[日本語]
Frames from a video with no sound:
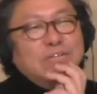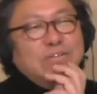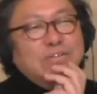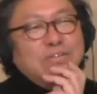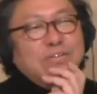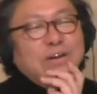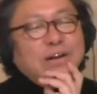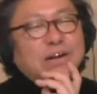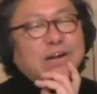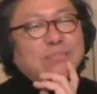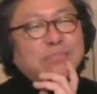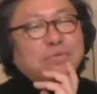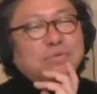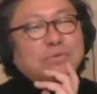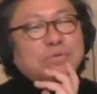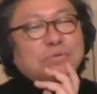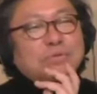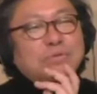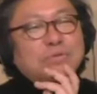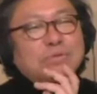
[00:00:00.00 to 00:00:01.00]
だから
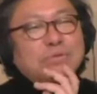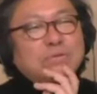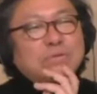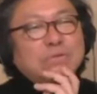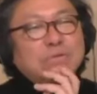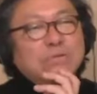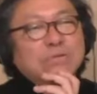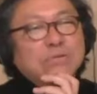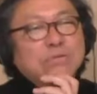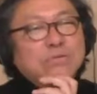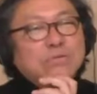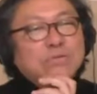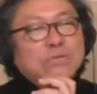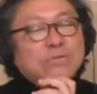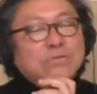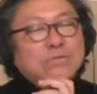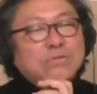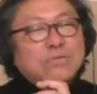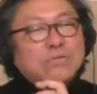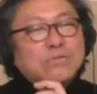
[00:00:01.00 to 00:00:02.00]

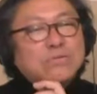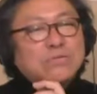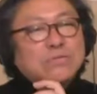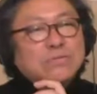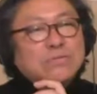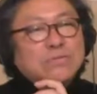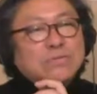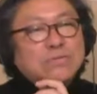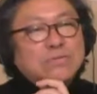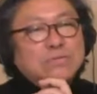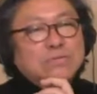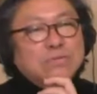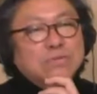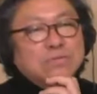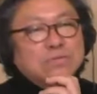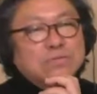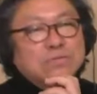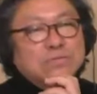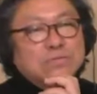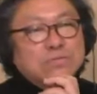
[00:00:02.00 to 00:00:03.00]

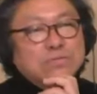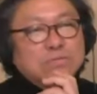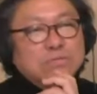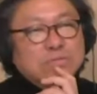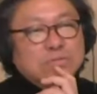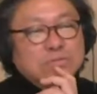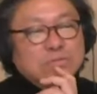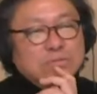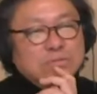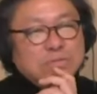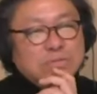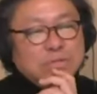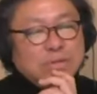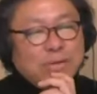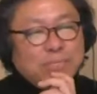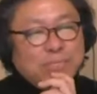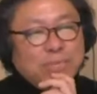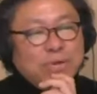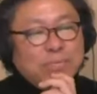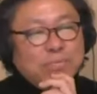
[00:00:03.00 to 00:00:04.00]
もう、
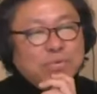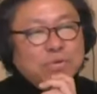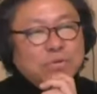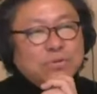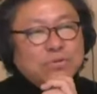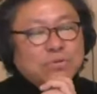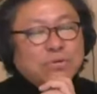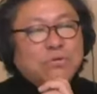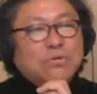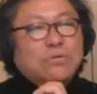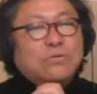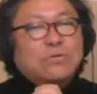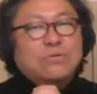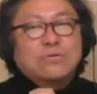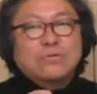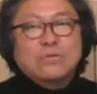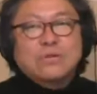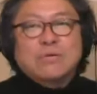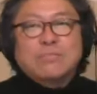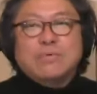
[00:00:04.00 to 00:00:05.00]
やっぱりもっと、
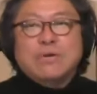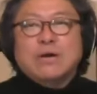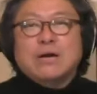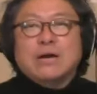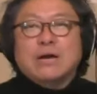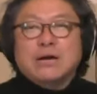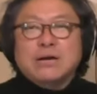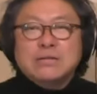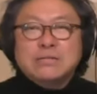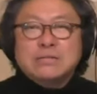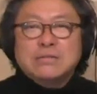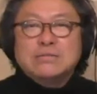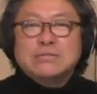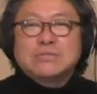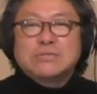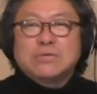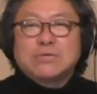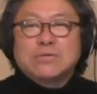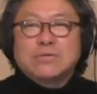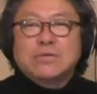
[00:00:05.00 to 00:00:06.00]
やっぱり
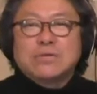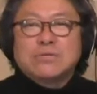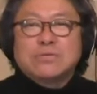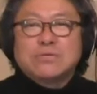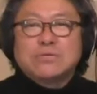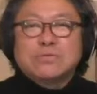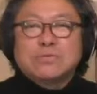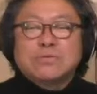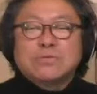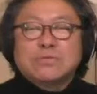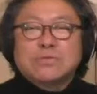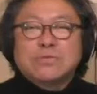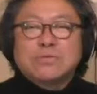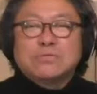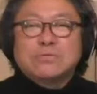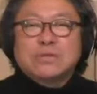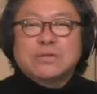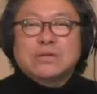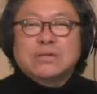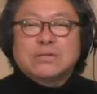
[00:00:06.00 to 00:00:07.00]
アーティスト寄りのところ
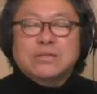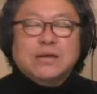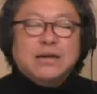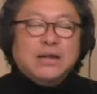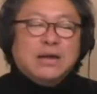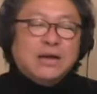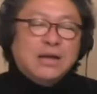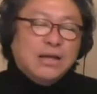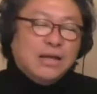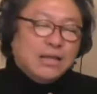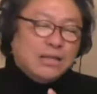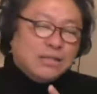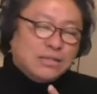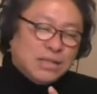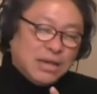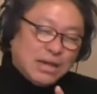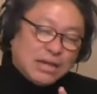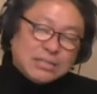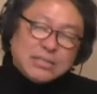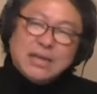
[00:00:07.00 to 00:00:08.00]
の売り方だから、
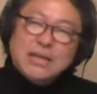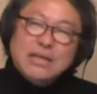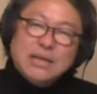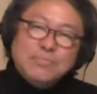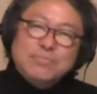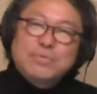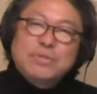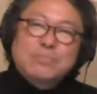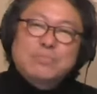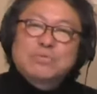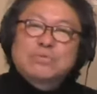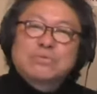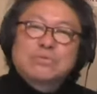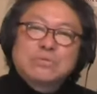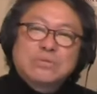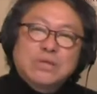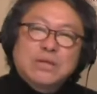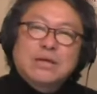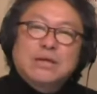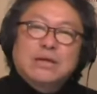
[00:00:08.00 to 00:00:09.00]
なんかタイアップでも
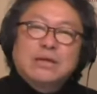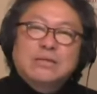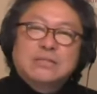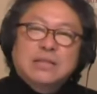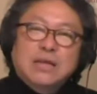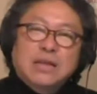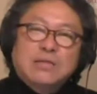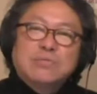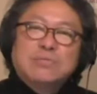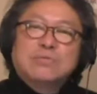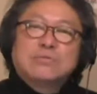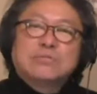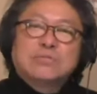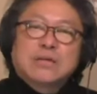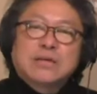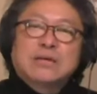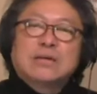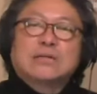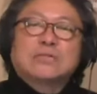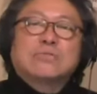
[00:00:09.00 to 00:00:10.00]
取って、テレビの主
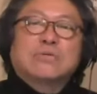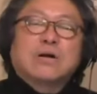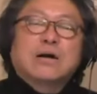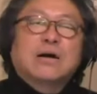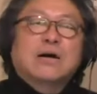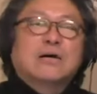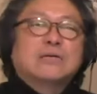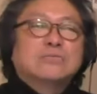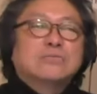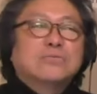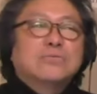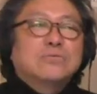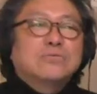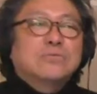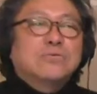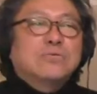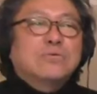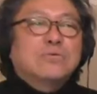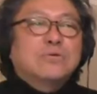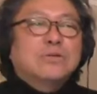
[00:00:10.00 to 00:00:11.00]
題歌とか、そういう
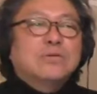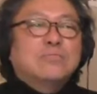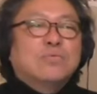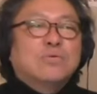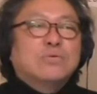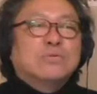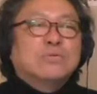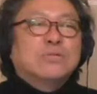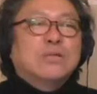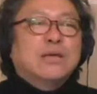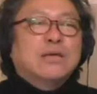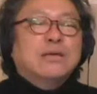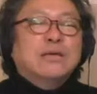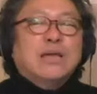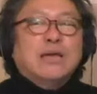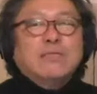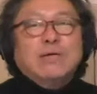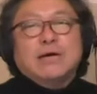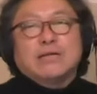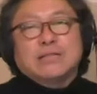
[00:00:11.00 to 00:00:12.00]
ところに持ってい
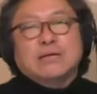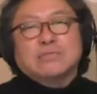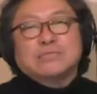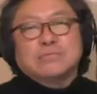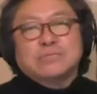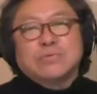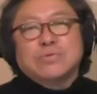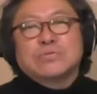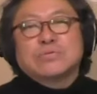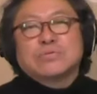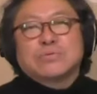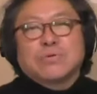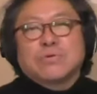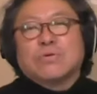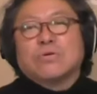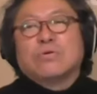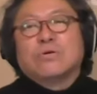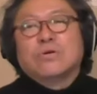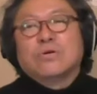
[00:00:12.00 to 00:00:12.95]
けば、多分もっと、